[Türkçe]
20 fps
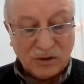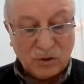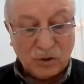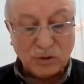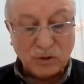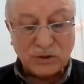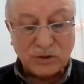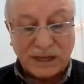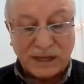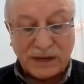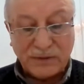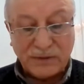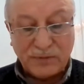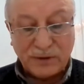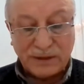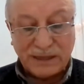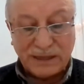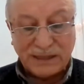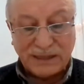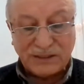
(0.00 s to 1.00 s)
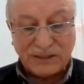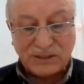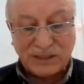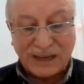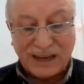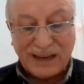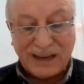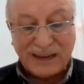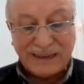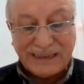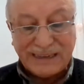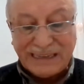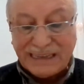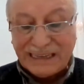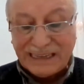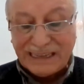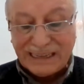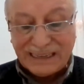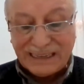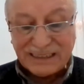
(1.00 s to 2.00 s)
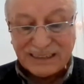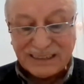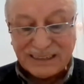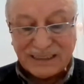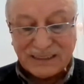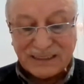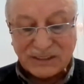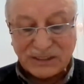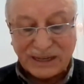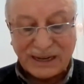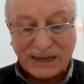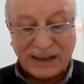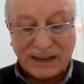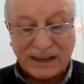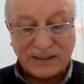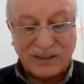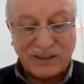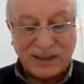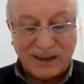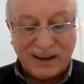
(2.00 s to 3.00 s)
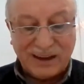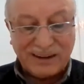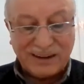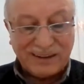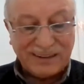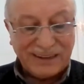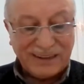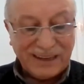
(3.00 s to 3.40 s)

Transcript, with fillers: o sayfada sani, sanatkar